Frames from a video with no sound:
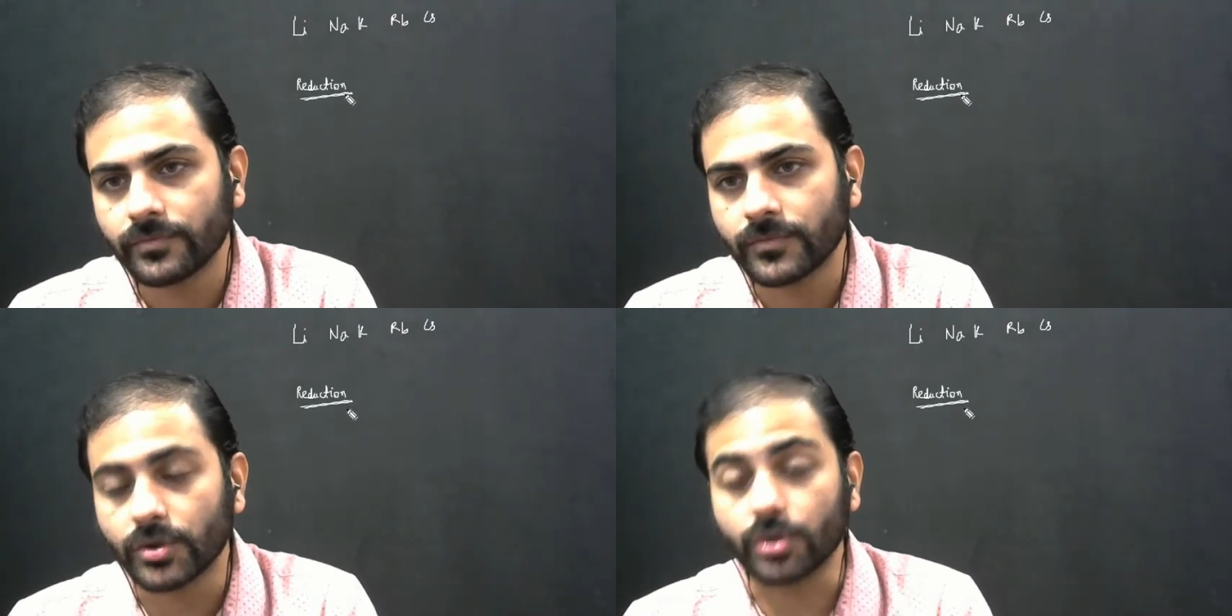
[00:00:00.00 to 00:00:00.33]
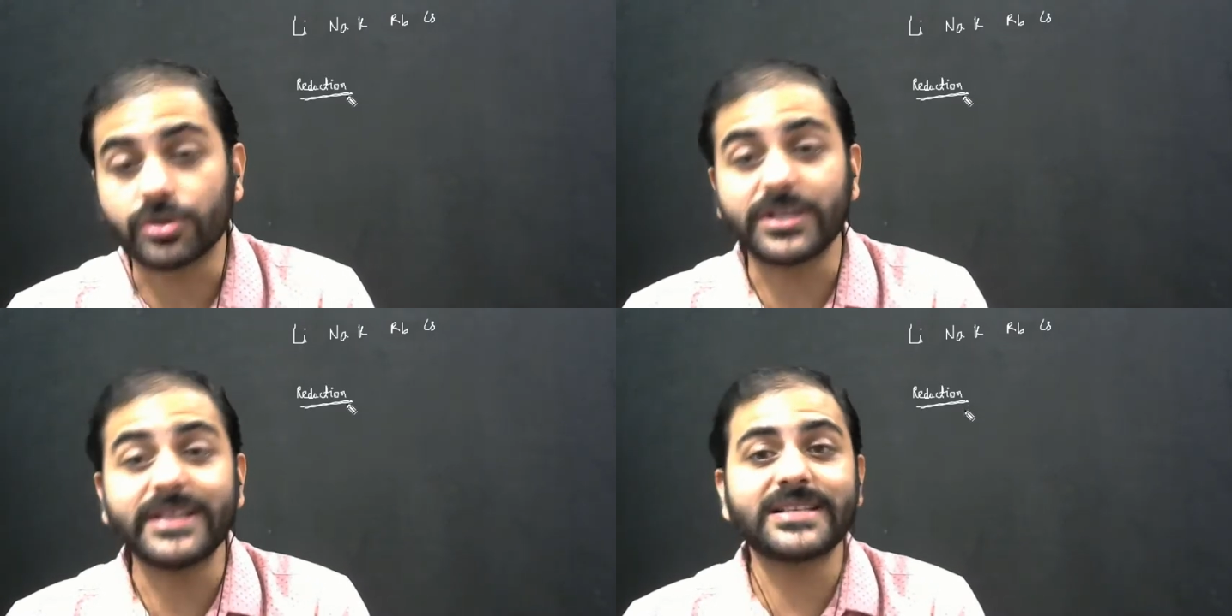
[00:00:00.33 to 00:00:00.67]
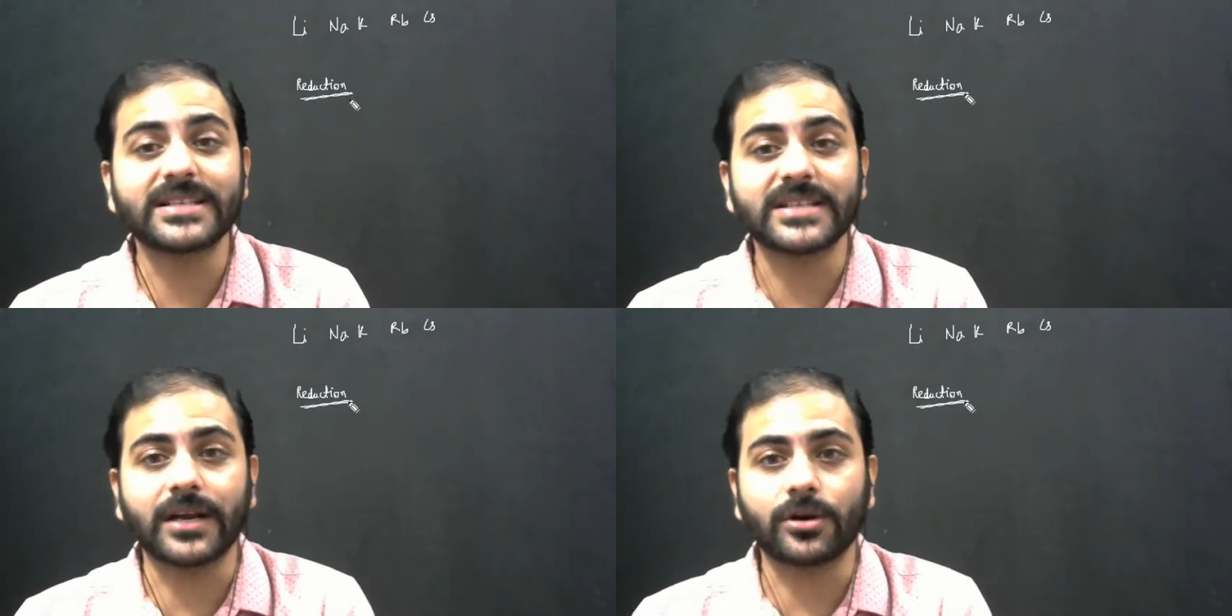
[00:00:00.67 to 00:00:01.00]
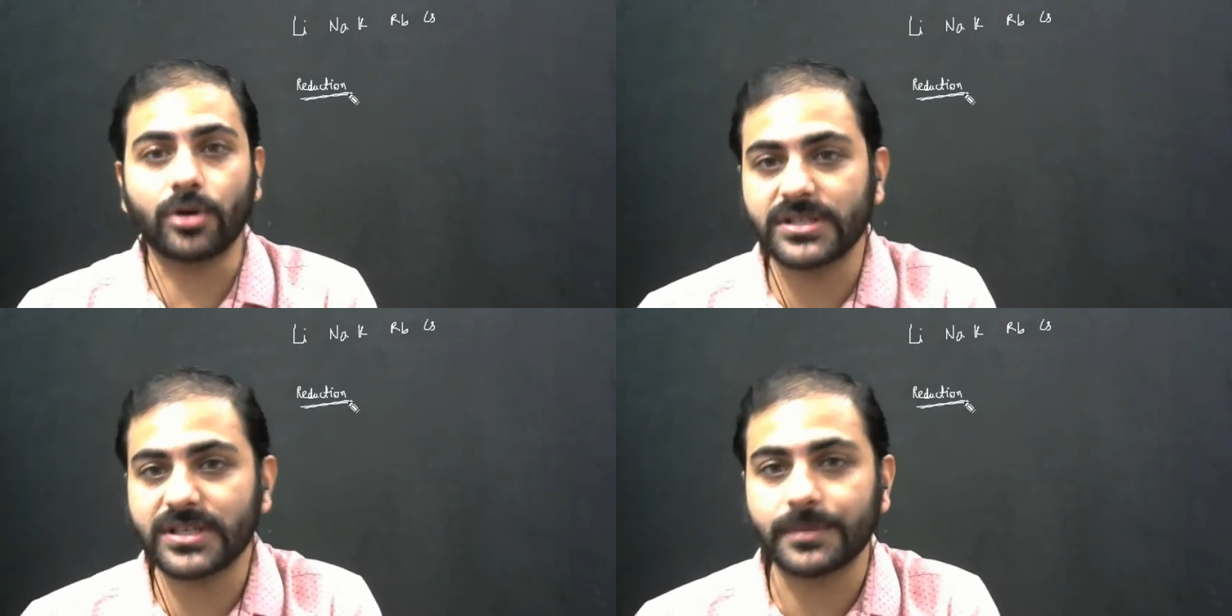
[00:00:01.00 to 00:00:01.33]
तो तीन से चार
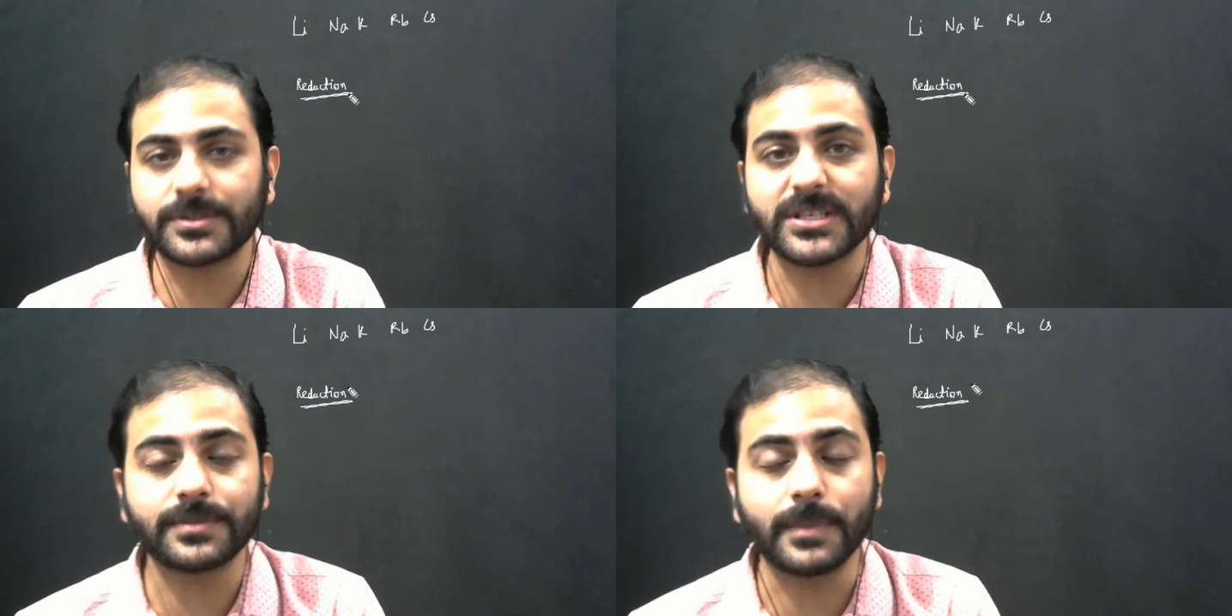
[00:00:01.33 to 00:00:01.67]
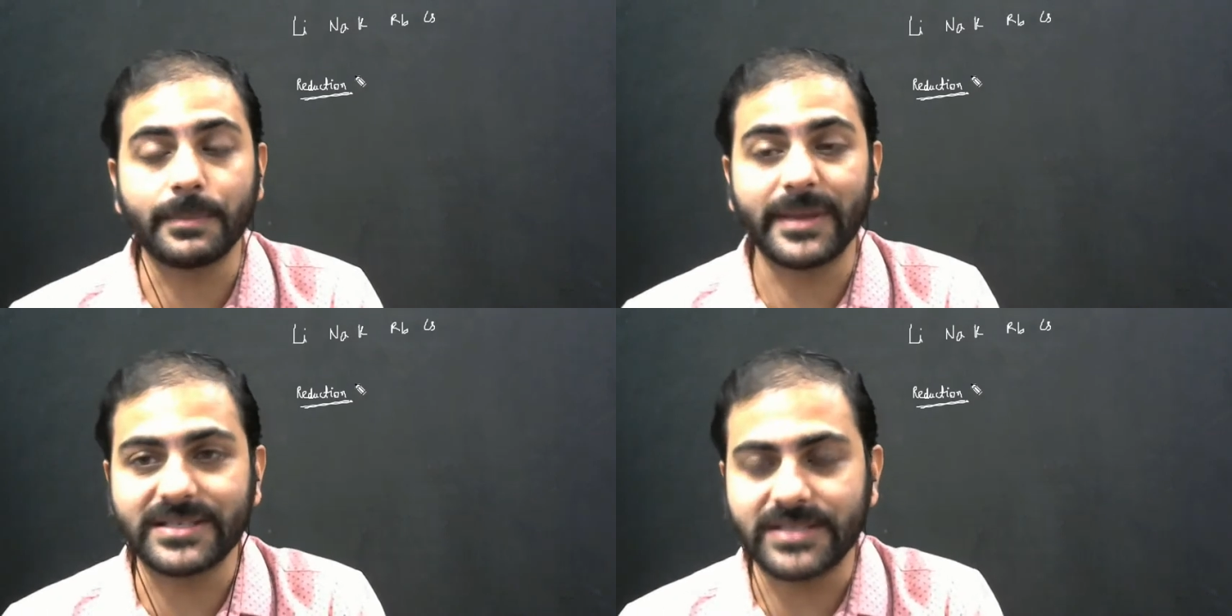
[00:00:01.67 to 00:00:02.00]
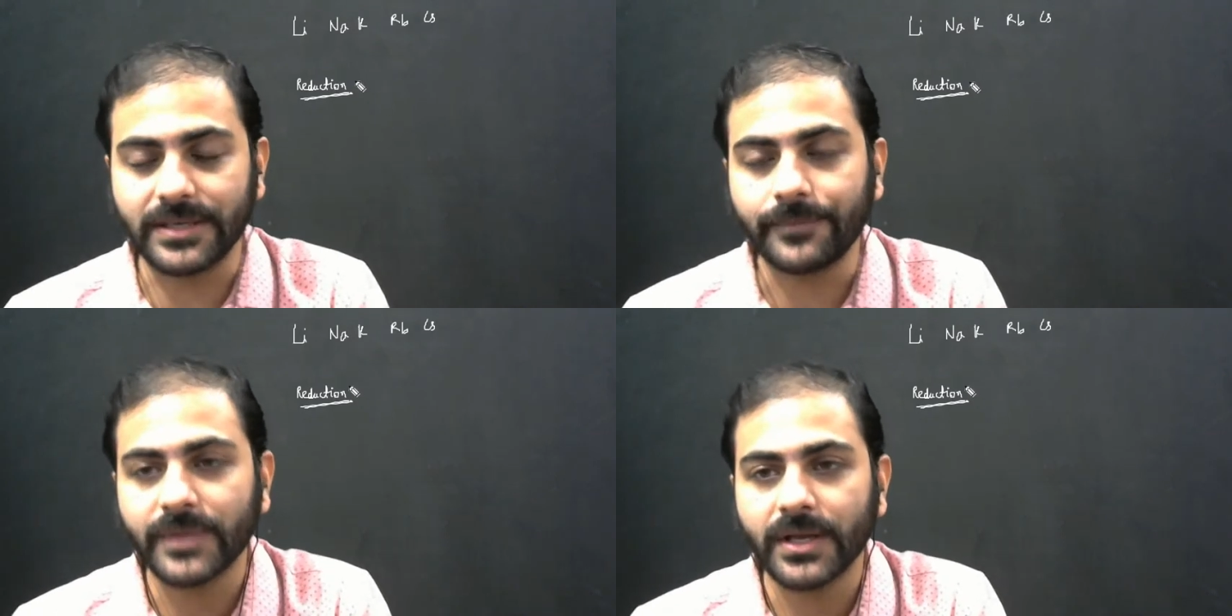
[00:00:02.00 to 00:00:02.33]
कॉन्सेप्ट इसमें मिक्सड है